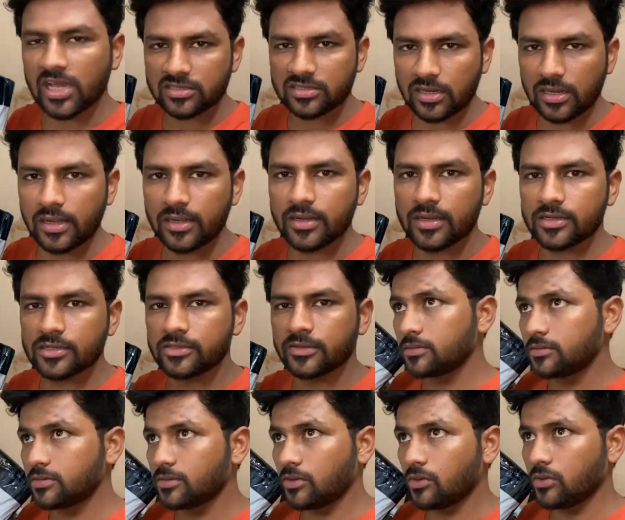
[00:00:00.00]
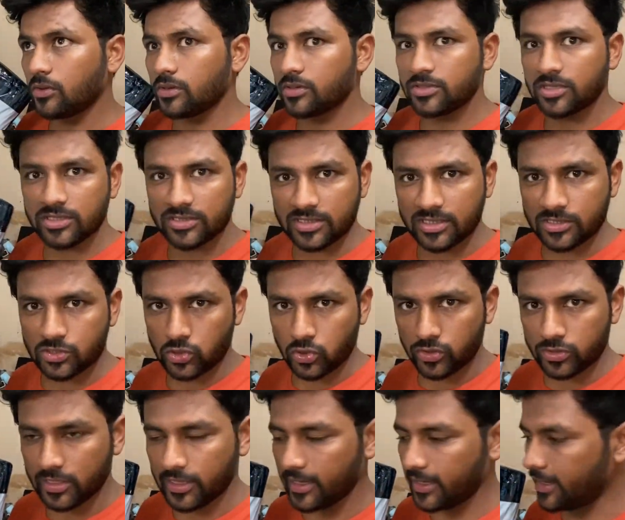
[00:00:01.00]
सिलेंडर जो जिससे
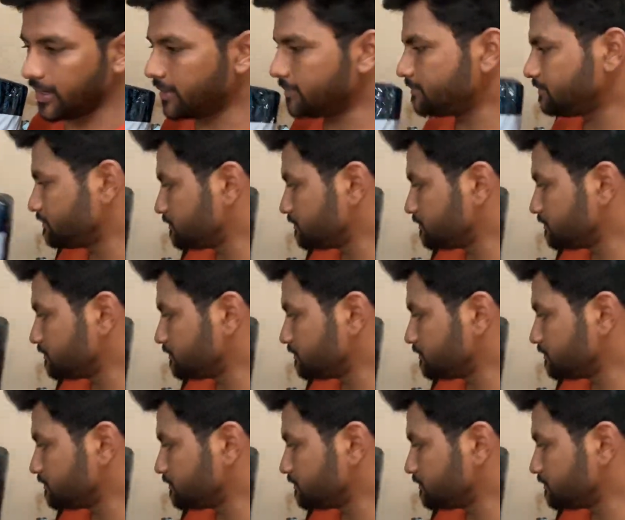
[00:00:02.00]
स्टोव चलेगा